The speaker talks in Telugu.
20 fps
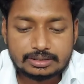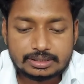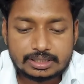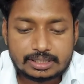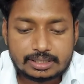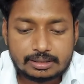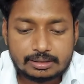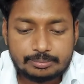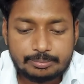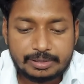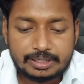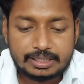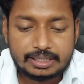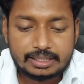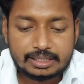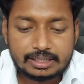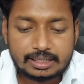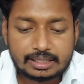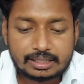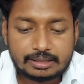చే పెట్టి
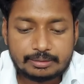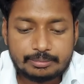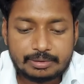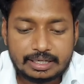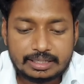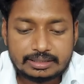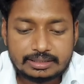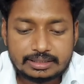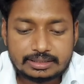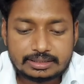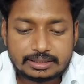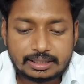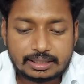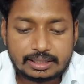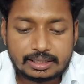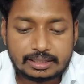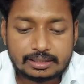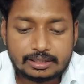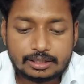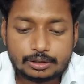ఇది కనుక బై
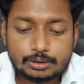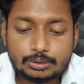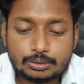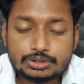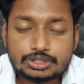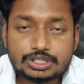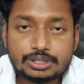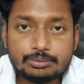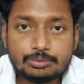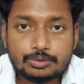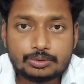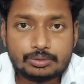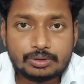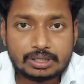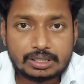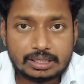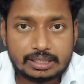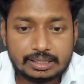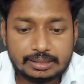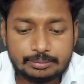చేసినట్టయితే రోజుకి మూడు
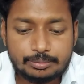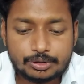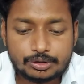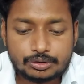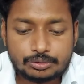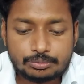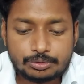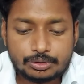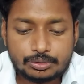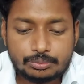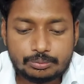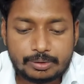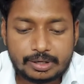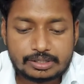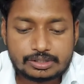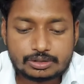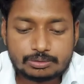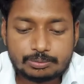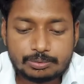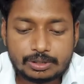వందల డెబ్బై తొమ్మిది
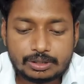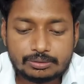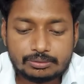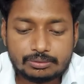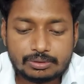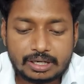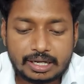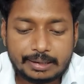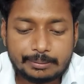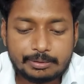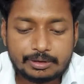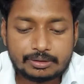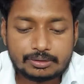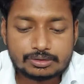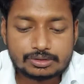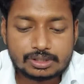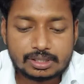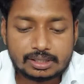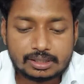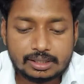రూపాయలు చొప్పున నూట యాభై
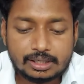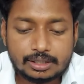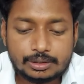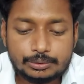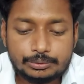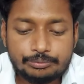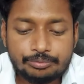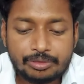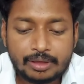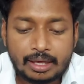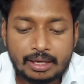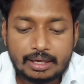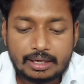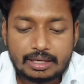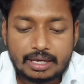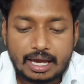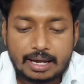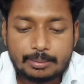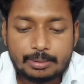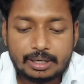రోజులకు గాను
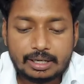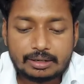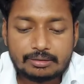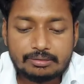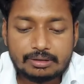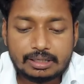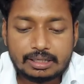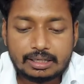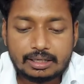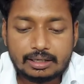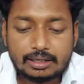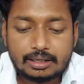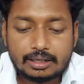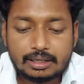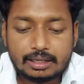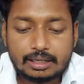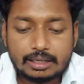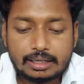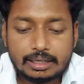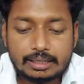యాభై ఆరు వేల
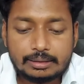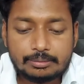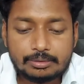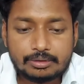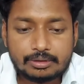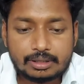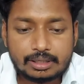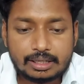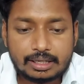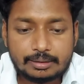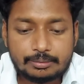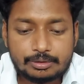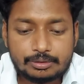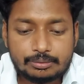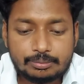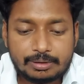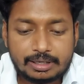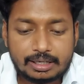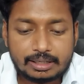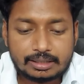ఎనిమిది వందల యాభై
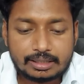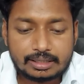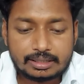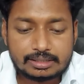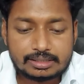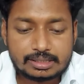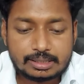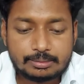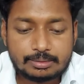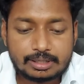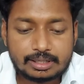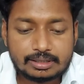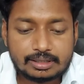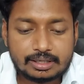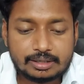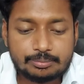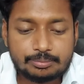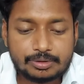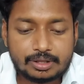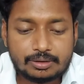రూపాయలు అయితే ఇస్తామని
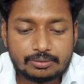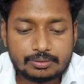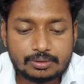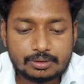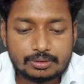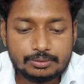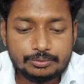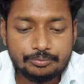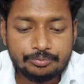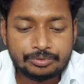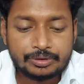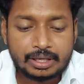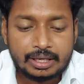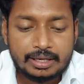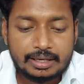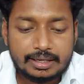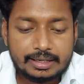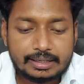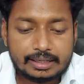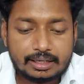అయితే చెప్తా ఉన్నారు
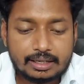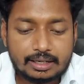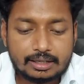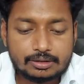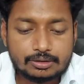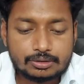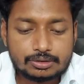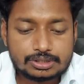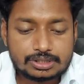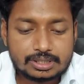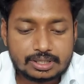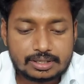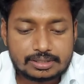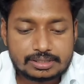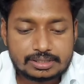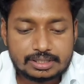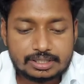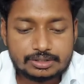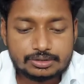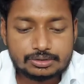ఇక్కడ అగ్రోస్టార్
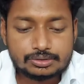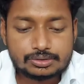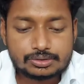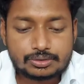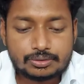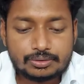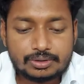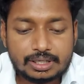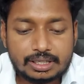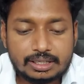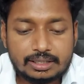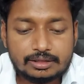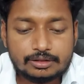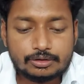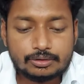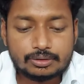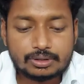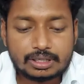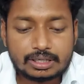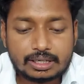సీ చూసుకోండి
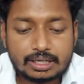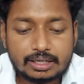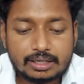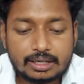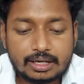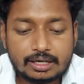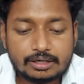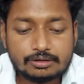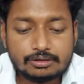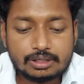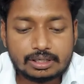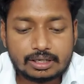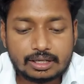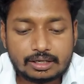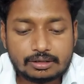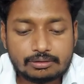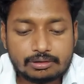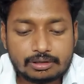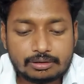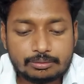ఇందులో కనుక నాలుగు వేల
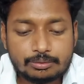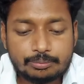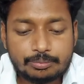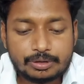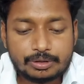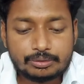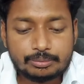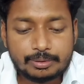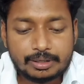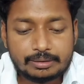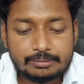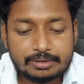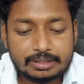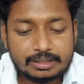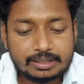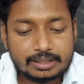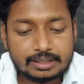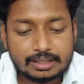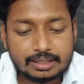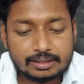నాలుగు వందల ముప్పై రూపాయలు
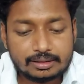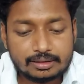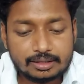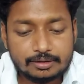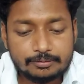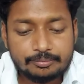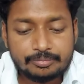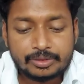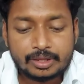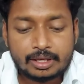పెట్టినట్టయితే